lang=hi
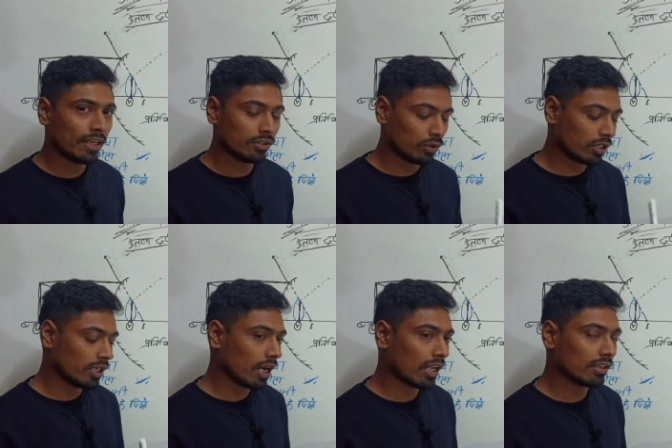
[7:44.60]
है जो
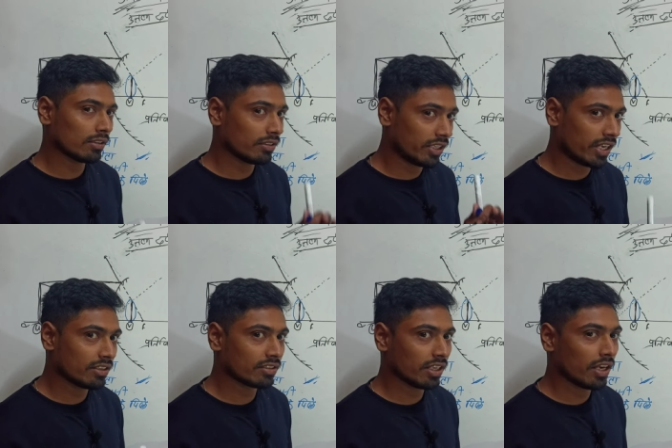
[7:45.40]
कि
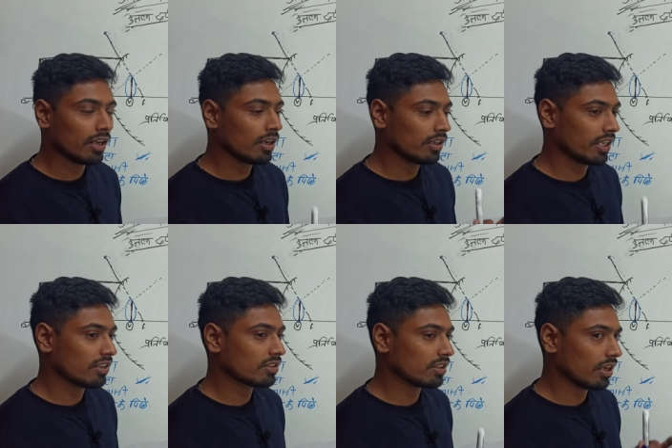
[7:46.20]
टेन से टें
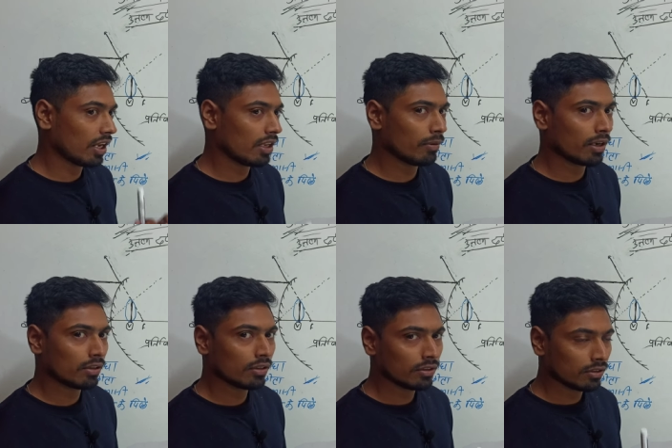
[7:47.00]

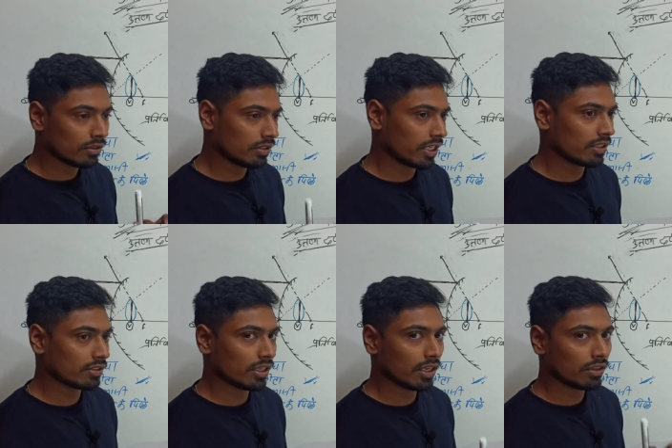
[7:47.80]
अलेवन टेन
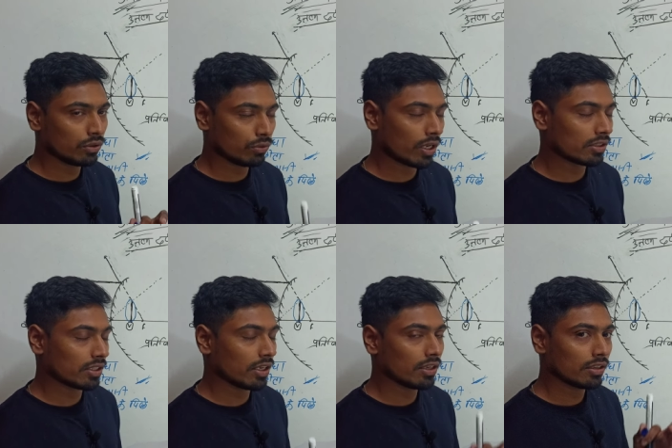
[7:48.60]
से ट्वेल्व
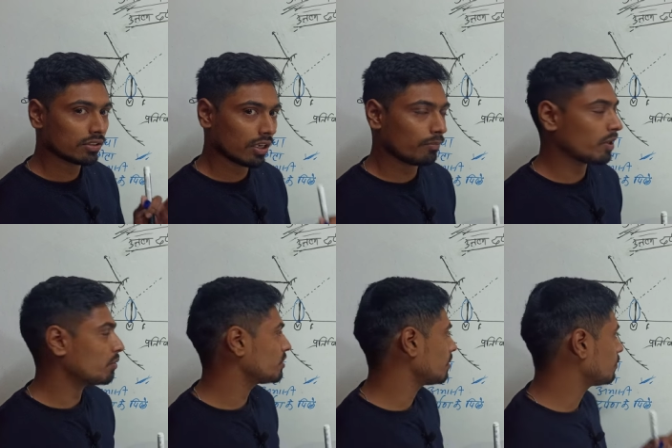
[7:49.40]
से सब में
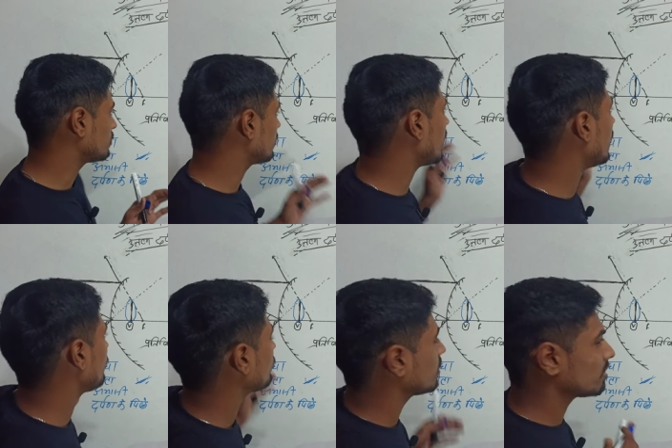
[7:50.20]
क्वेश्चन पूछता है
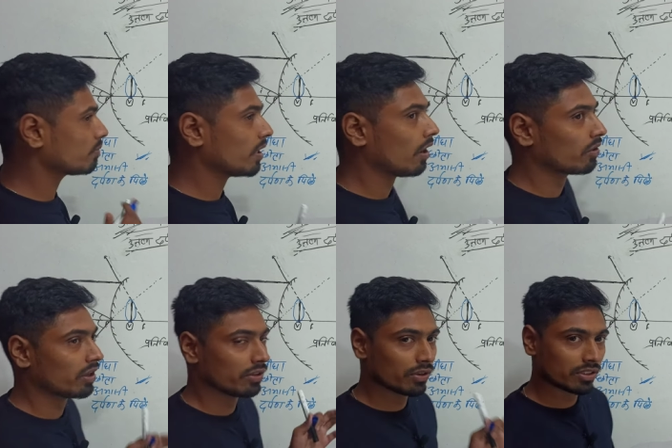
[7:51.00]
इसमें और
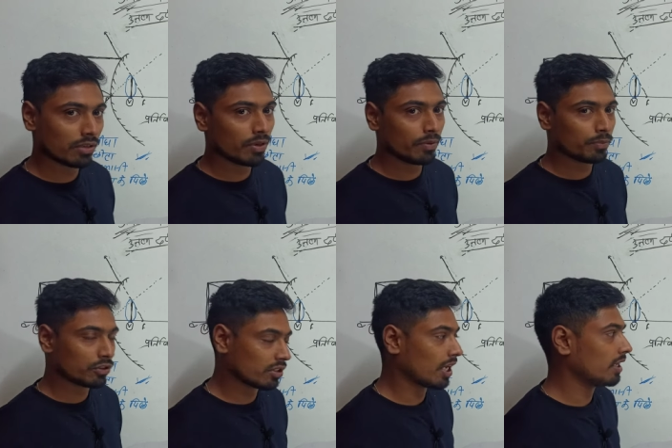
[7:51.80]
ग्रेजुएशन में भी
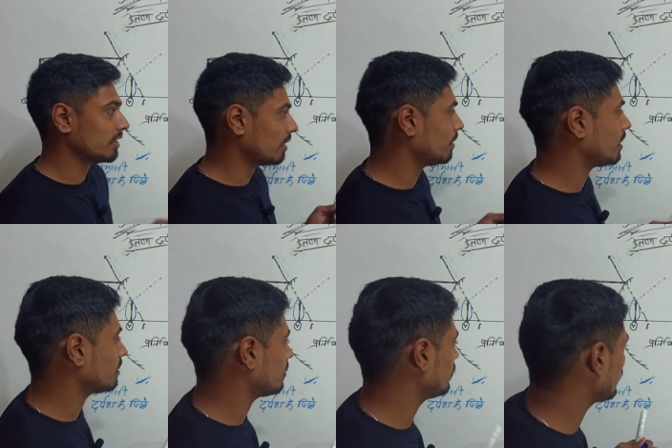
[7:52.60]
पूछता है जानवे करते